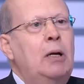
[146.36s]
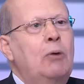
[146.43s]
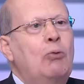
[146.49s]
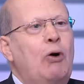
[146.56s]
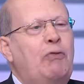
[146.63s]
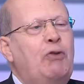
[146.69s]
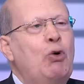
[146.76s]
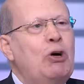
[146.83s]

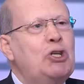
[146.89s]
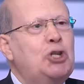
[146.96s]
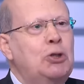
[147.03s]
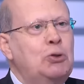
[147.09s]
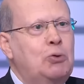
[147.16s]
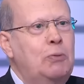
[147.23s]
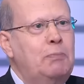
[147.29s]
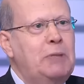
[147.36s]
وفي
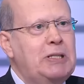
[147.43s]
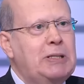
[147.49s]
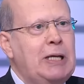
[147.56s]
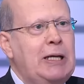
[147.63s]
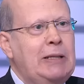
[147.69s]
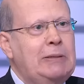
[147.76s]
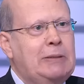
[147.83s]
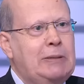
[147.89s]
واشنطن
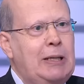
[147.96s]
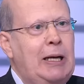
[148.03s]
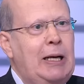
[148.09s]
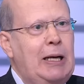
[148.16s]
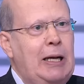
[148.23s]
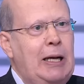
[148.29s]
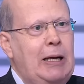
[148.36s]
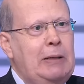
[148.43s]
بالذات
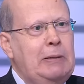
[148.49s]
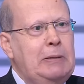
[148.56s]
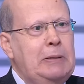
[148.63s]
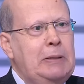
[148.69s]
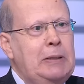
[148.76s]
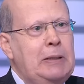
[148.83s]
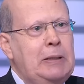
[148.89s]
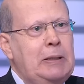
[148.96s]
الآن
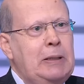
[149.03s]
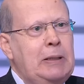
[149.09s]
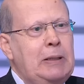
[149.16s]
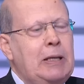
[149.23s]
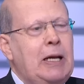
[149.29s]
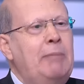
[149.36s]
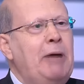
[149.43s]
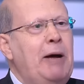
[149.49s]

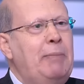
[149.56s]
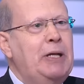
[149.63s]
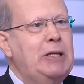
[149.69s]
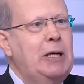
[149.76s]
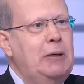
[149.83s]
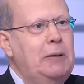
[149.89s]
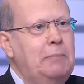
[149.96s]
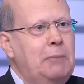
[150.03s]
كما
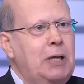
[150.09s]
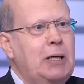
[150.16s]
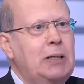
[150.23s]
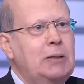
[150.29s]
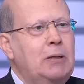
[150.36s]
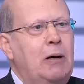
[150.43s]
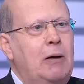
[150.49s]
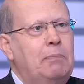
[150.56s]
بدا من
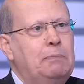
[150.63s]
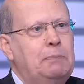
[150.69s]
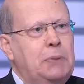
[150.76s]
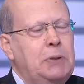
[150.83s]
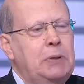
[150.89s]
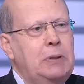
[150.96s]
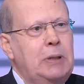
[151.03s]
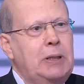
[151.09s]
خطاب
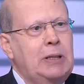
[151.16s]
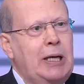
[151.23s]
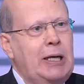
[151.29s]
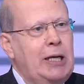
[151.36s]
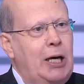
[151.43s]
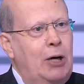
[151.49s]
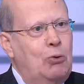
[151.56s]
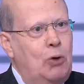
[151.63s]

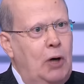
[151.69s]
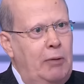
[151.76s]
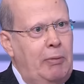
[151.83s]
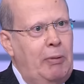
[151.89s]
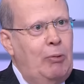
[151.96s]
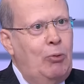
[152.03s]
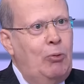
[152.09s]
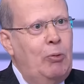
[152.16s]
نتنياهو
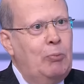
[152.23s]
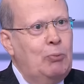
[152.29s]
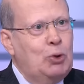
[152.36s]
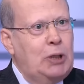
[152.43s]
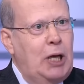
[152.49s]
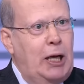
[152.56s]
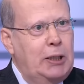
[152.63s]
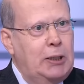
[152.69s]
امام الامم
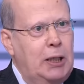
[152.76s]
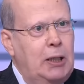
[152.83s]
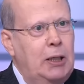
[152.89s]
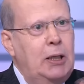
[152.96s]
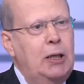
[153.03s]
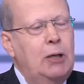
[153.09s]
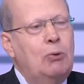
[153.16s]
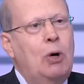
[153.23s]
المتحده
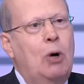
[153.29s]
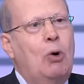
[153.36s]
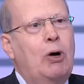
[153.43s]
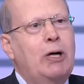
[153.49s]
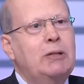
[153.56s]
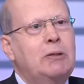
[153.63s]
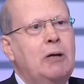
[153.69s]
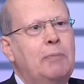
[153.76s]
وهو
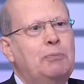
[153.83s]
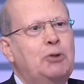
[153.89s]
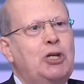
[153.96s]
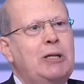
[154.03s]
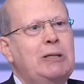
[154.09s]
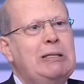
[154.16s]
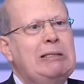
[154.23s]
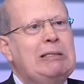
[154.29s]
خطاب
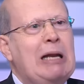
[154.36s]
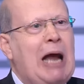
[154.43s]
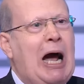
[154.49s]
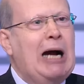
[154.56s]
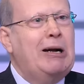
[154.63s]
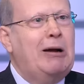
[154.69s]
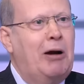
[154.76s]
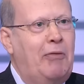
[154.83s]
شديد
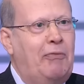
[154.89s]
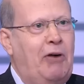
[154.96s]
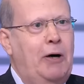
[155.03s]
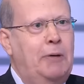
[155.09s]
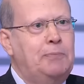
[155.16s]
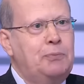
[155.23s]
العجرفه